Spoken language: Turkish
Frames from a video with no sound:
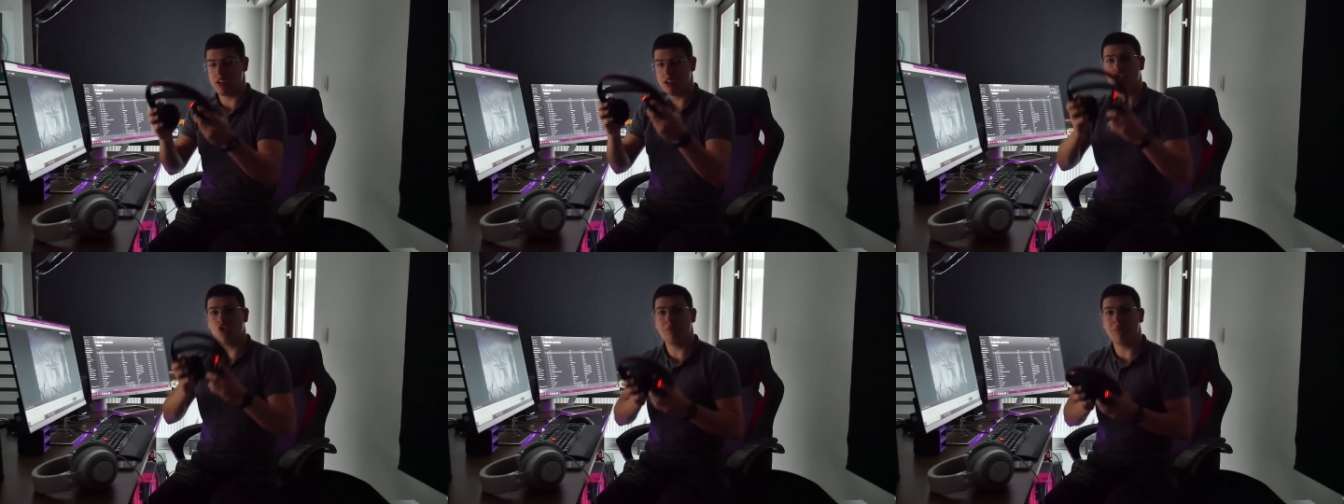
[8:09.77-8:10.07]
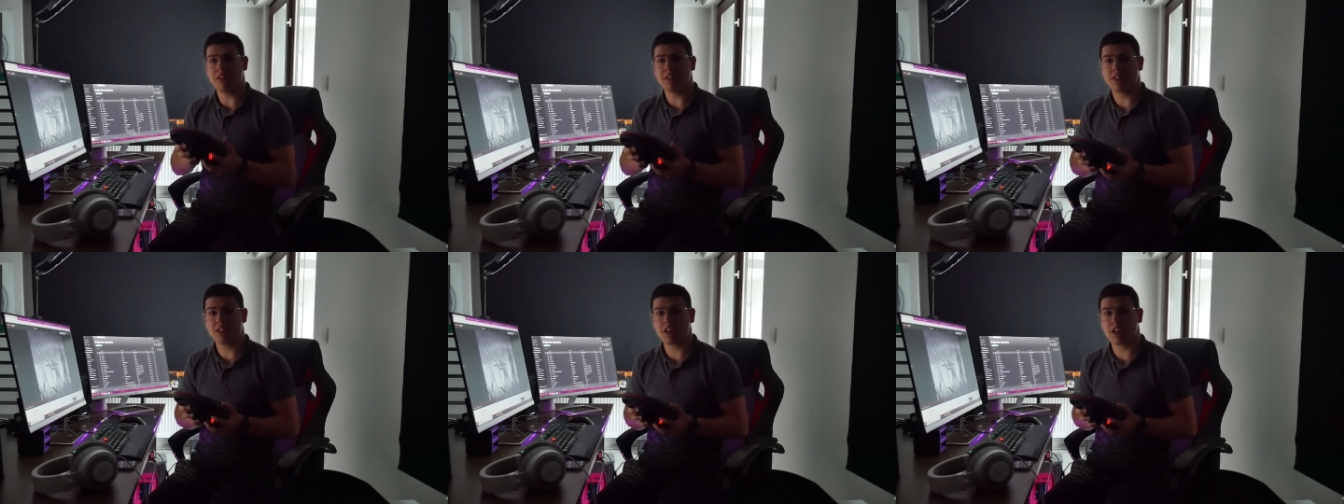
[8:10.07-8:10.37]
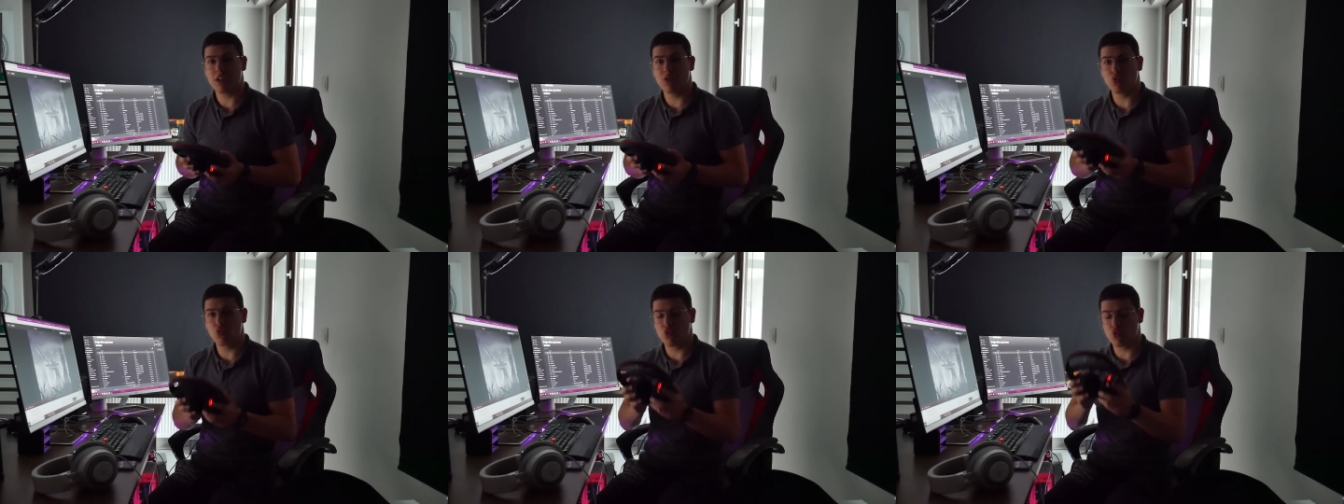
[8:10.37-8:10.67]
15
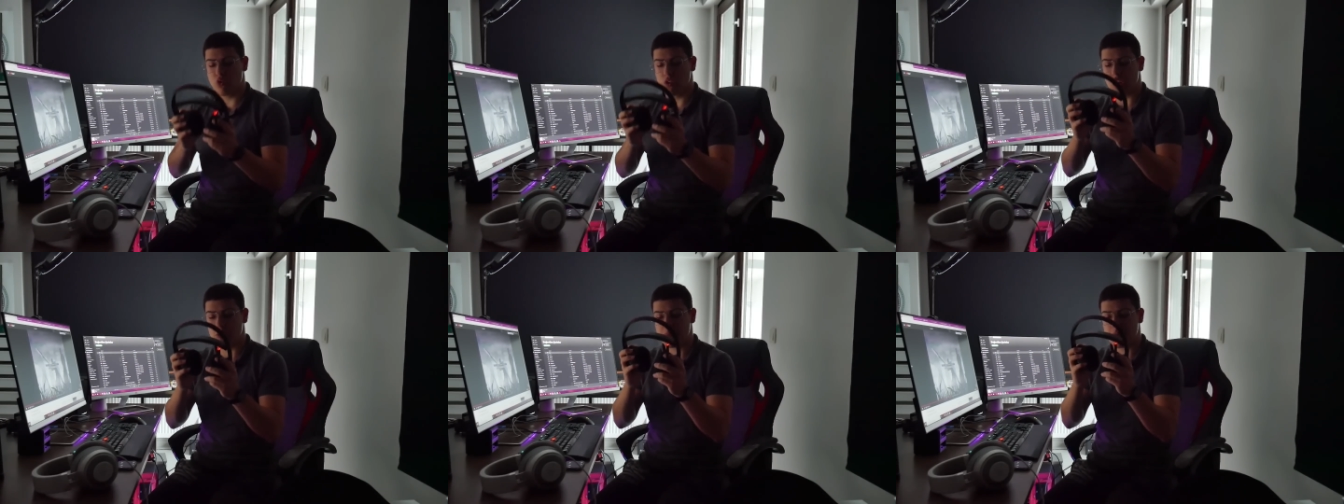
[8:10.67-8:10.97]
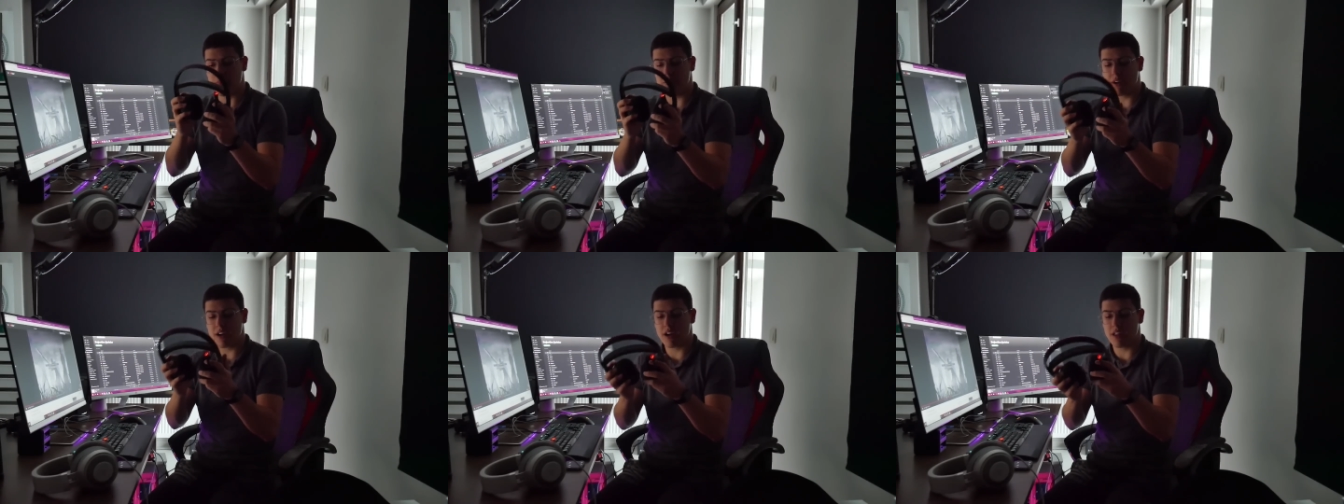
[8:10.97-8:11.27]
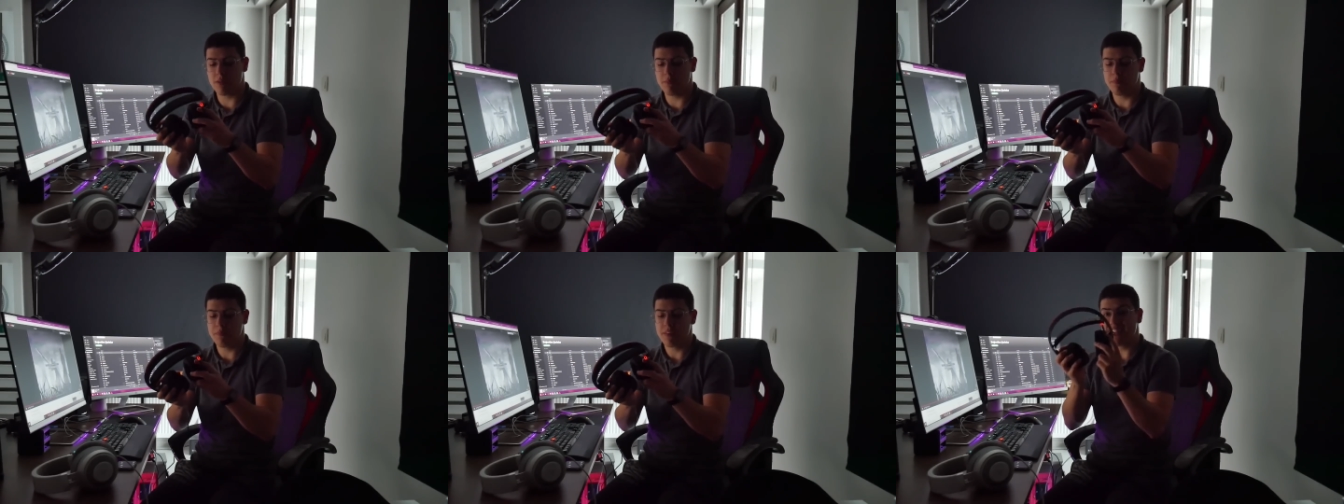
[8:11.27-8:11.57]
dakikalık kullanımda
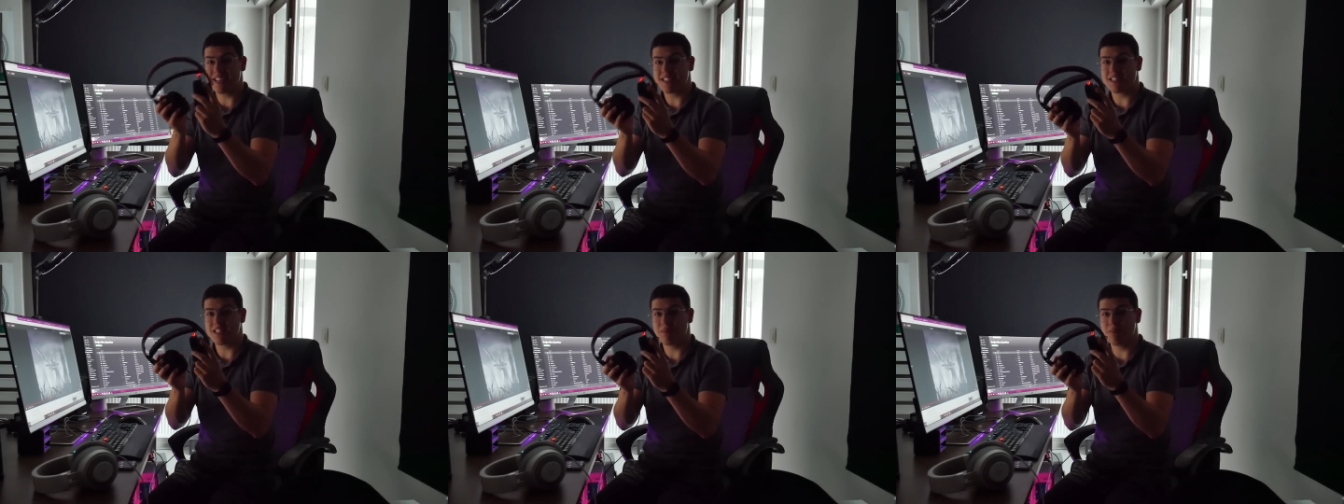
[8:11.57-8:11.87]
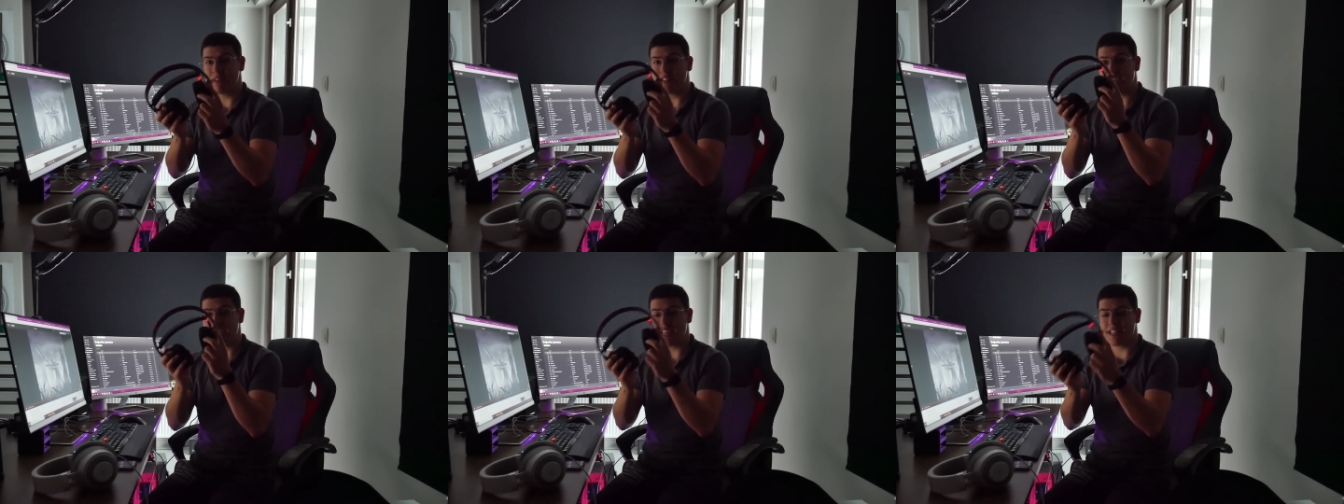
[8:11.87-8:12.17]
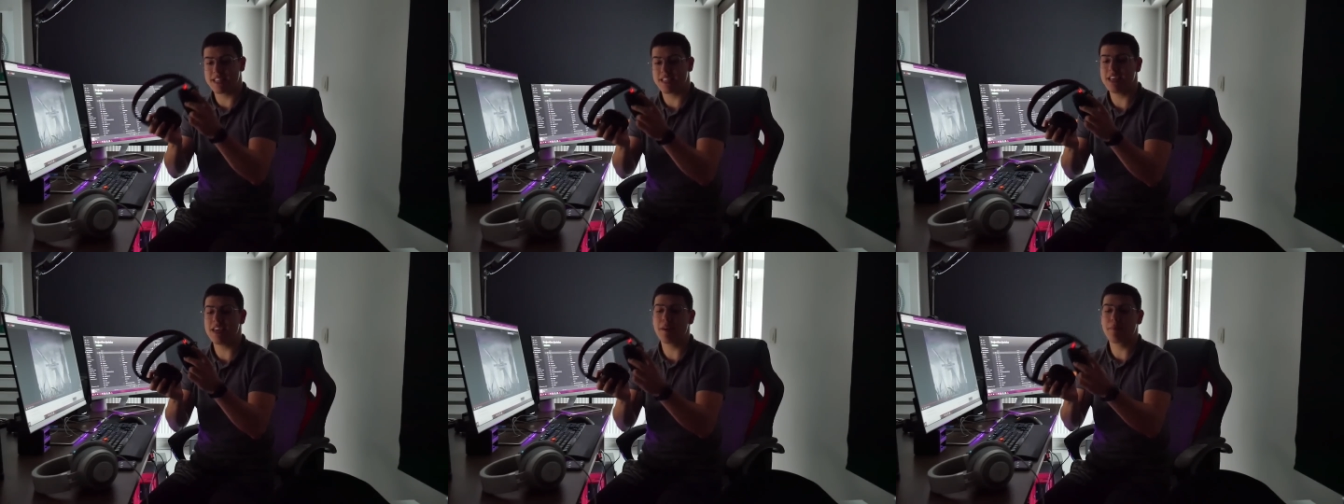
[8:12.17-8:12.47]
bakalım nasıl bir
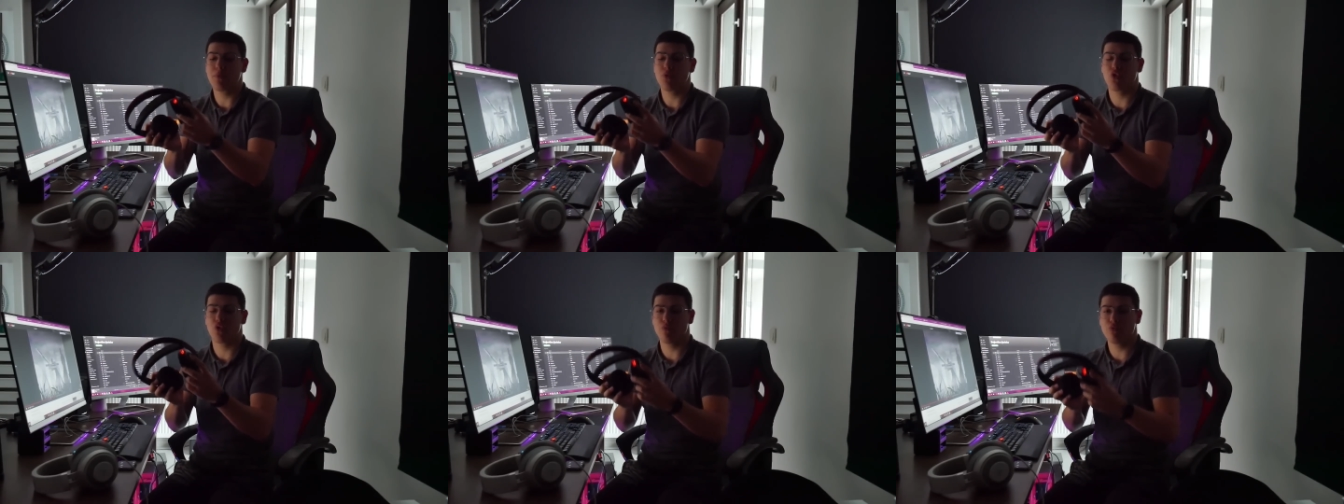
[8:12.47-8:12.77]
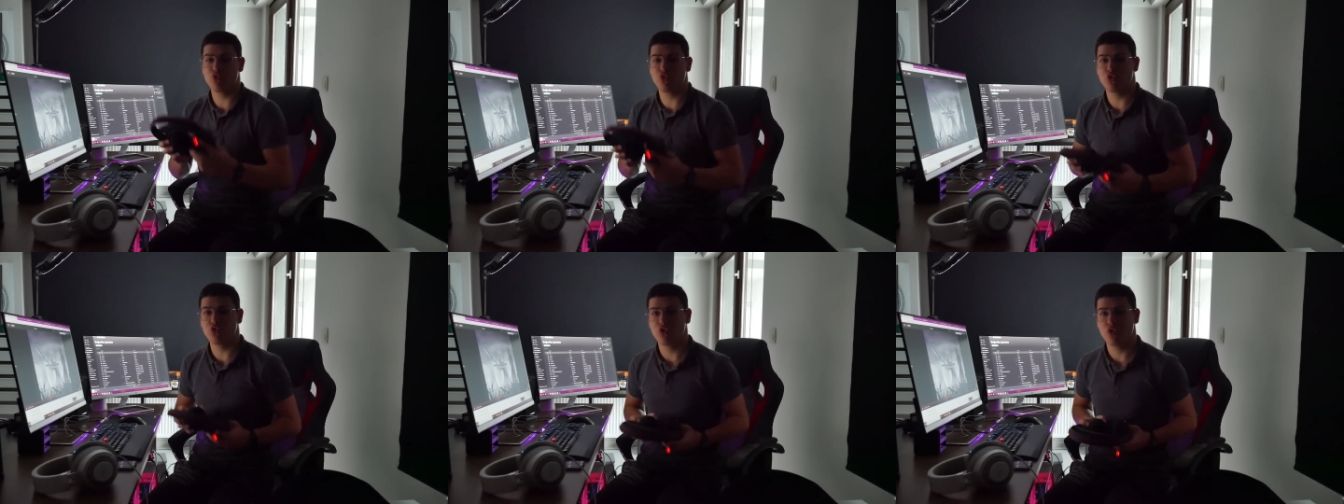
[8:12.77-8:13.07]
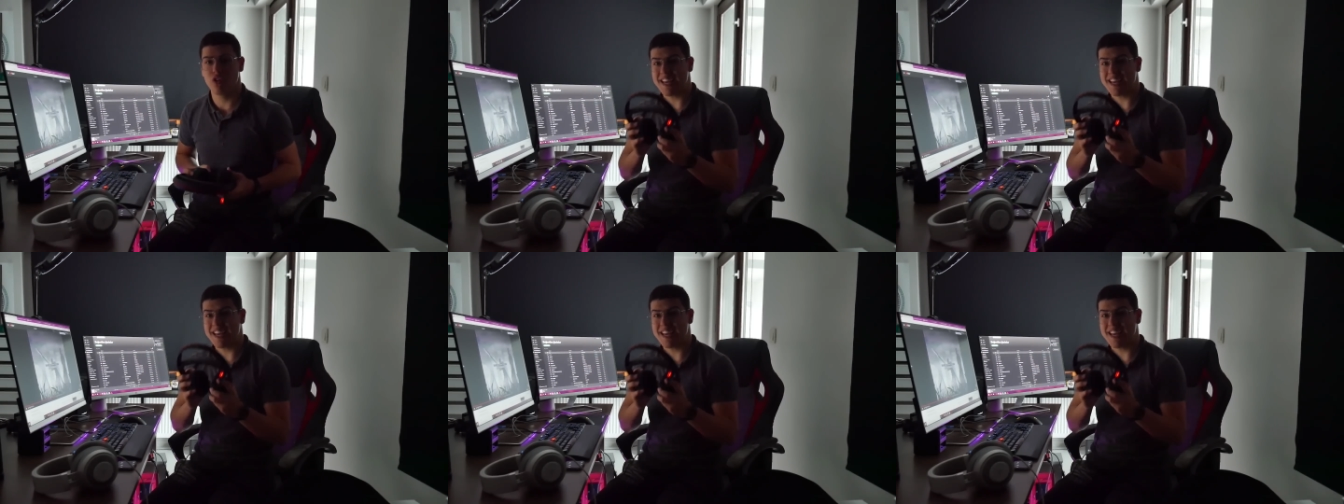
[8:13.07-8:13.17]
etki yapıyormuş.